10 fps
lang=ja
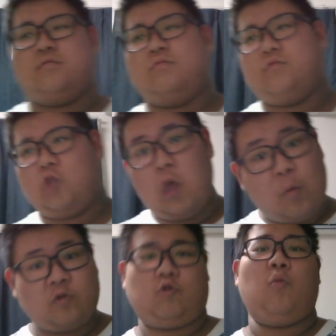うん、で
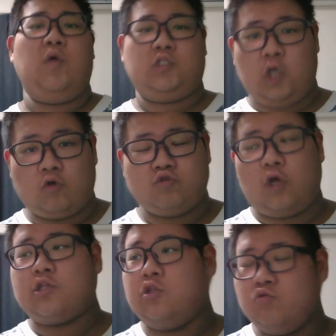も止めちゃう。
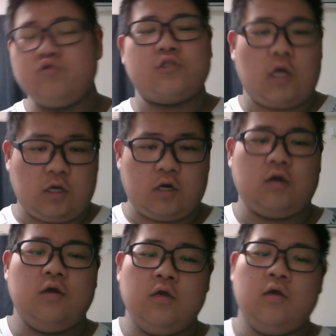だってうるさいから。
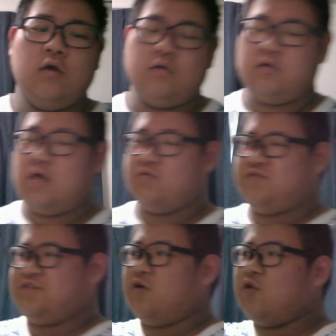あの、
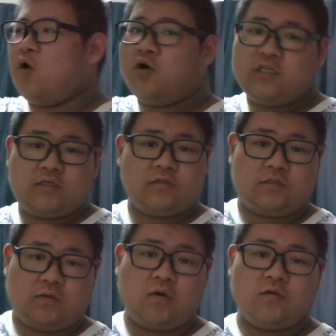風呂の方に行くんで
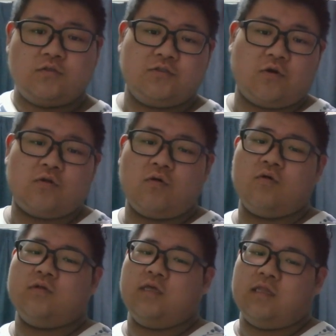すよ。風呂の
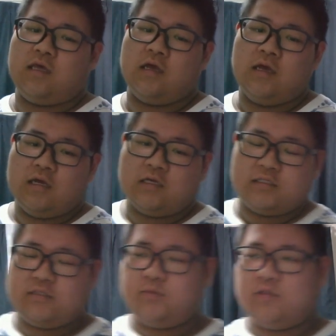方でね、
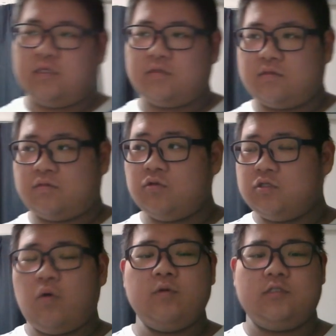自分で閉
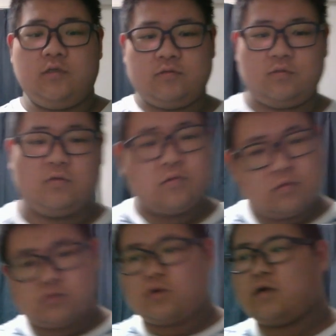じこもっちゃうんですよ。
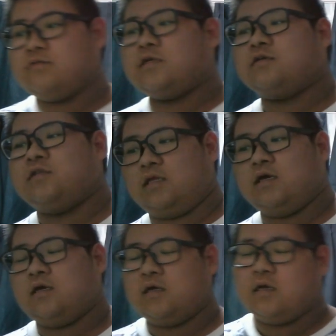それがうざくてね。
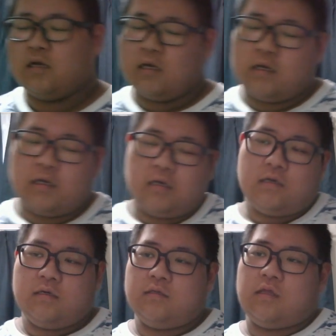
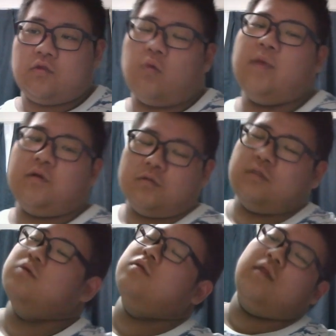んで止めるっ
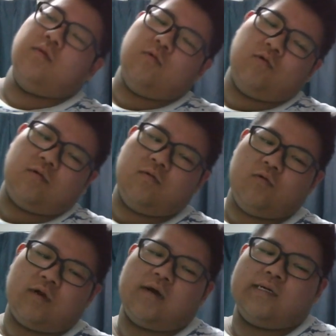ていうね。で
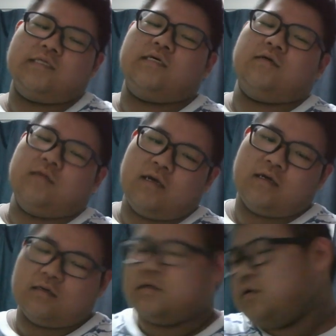も俺が悪いんだけどね。
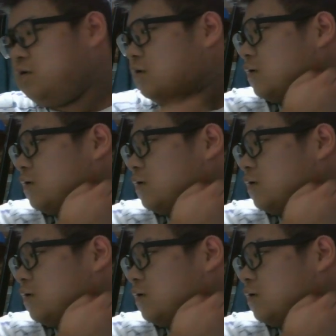うん。